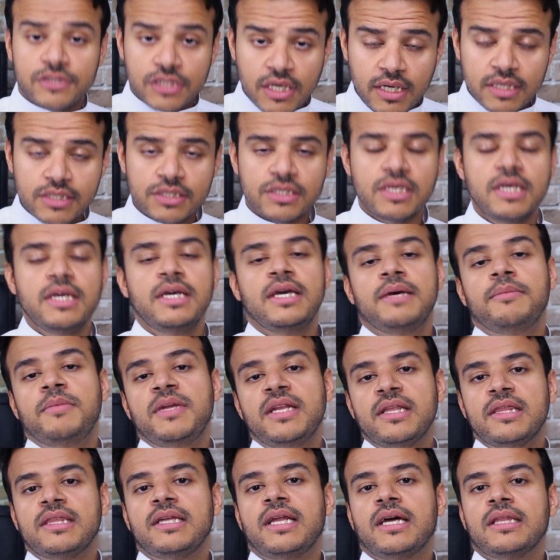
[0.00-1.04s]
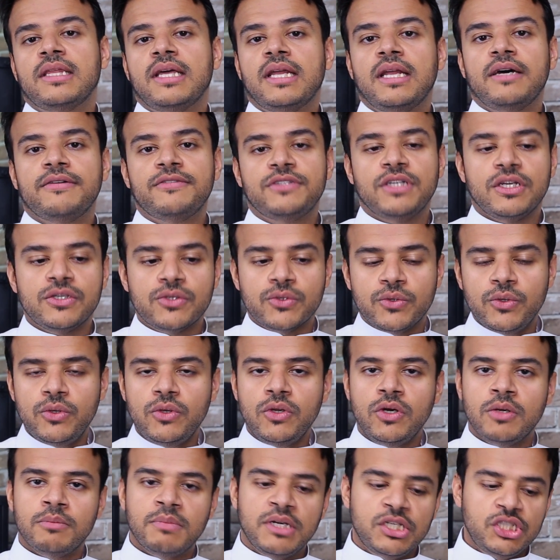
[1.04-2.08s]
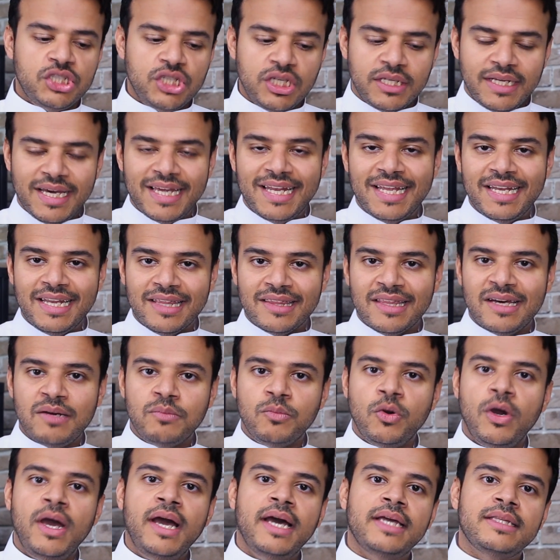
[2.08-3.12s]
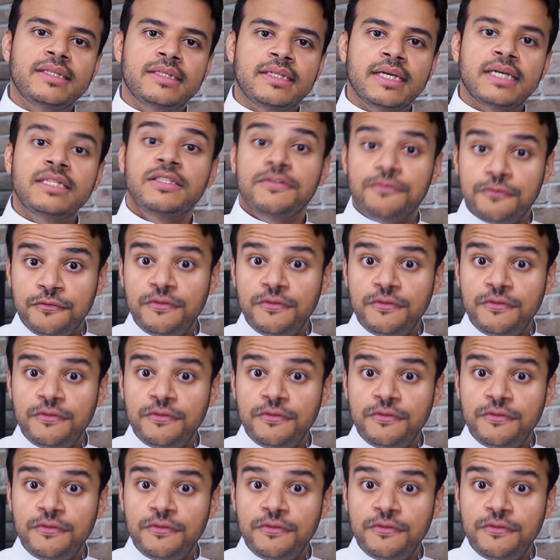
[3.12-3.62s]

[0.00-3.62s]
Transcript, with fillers: شخص من ال 3000 شخص كلهم ماشيين على نظام محدد